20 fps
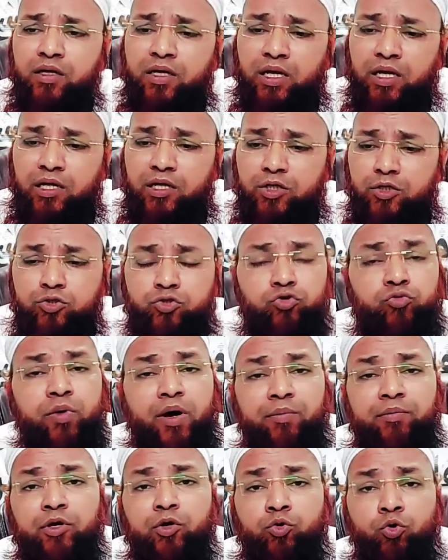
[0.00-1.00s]
कि
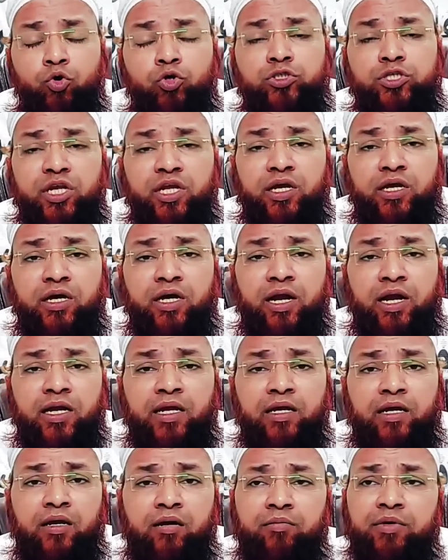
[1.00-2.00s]
सुबह में गोश्त लेकर
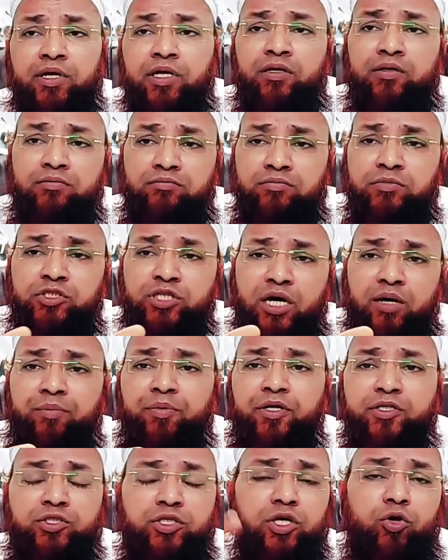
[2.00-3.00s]
आए घर में चार
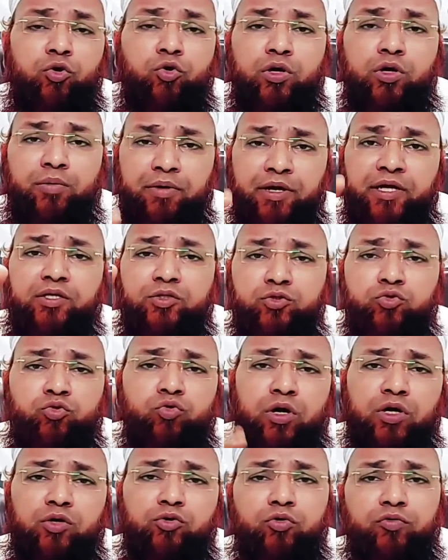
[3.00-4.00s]
पाँच किलो के भाई
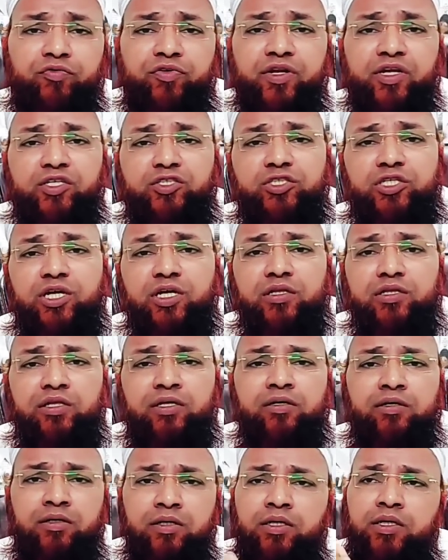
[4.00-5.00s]
इसको रख दो फ्रिज के
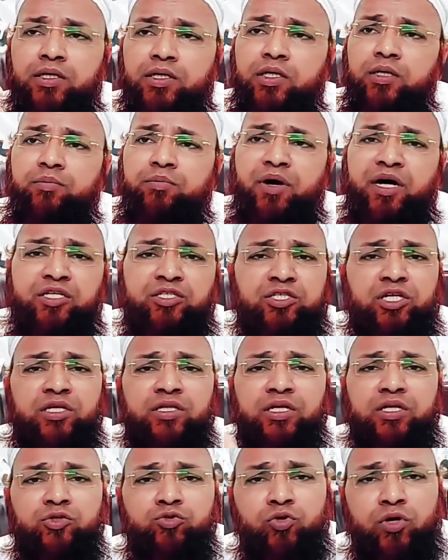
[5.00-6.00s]
अंदर पाँच
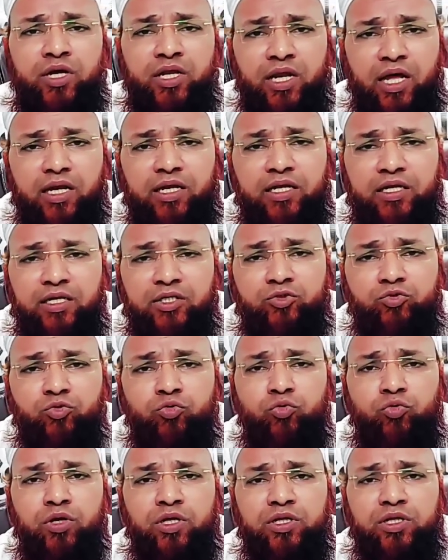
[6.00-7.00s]
छः दिन जो है लाने की
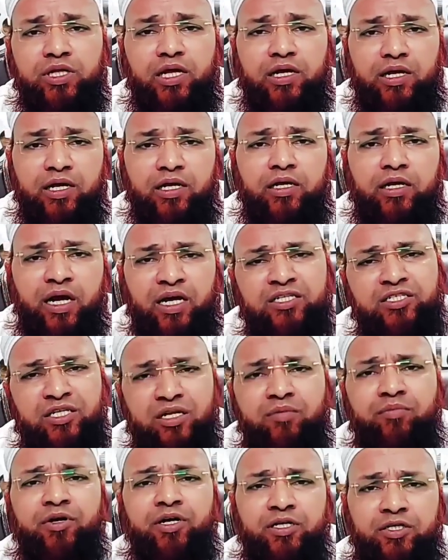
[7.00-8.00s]
ज़रूरत ना रहे
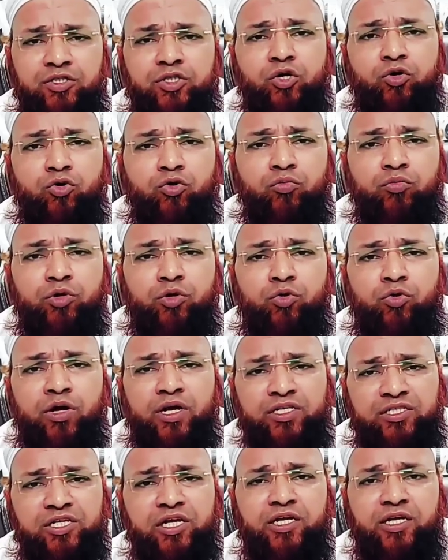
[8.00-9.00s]
अक्सर बड़े शहरों में
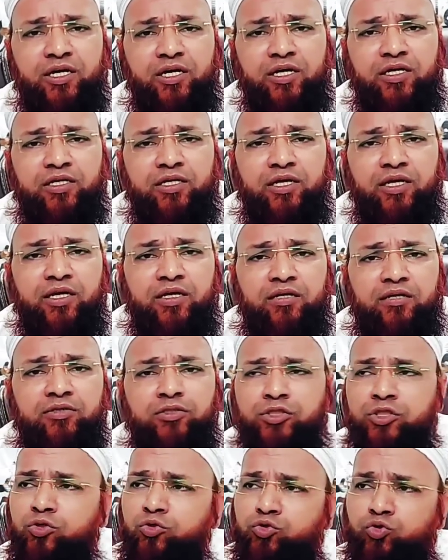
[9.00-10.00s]
लोग ऐसा ही करते हैं
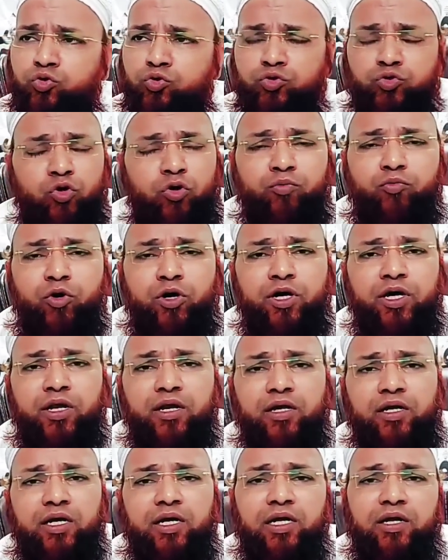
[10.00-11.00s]
जिन जो जॉब
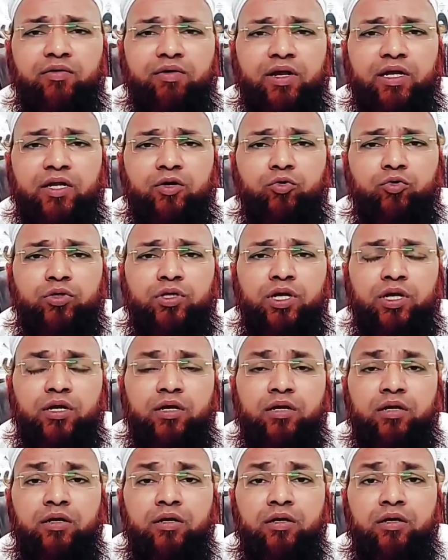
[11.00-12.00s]
वगैरह करने वाले होते हैं